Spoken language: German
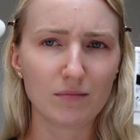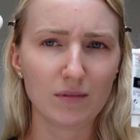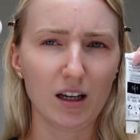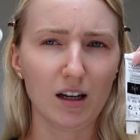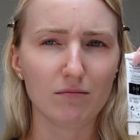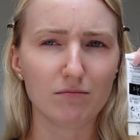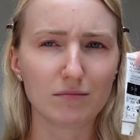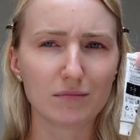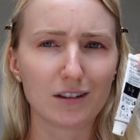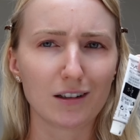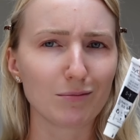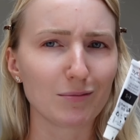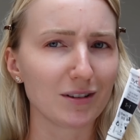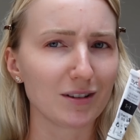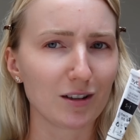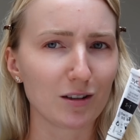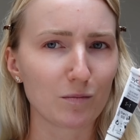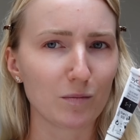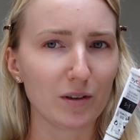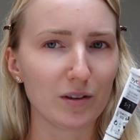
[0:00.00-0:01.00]
Ja, ich glaube, das
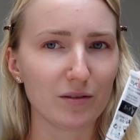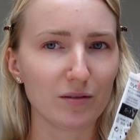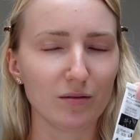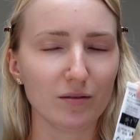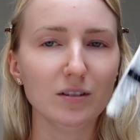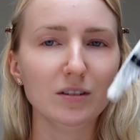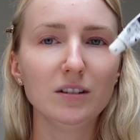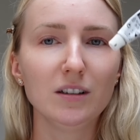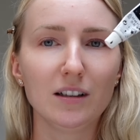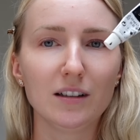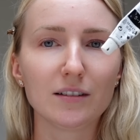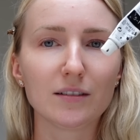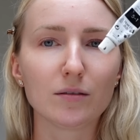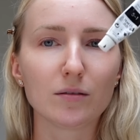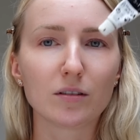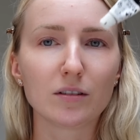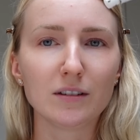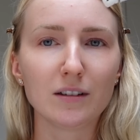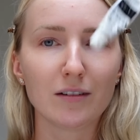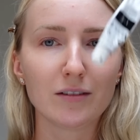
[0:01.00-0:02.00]
sagt man so, ne? Also
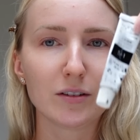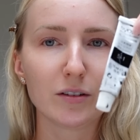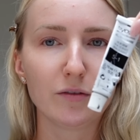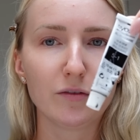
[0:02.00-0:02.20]
genauso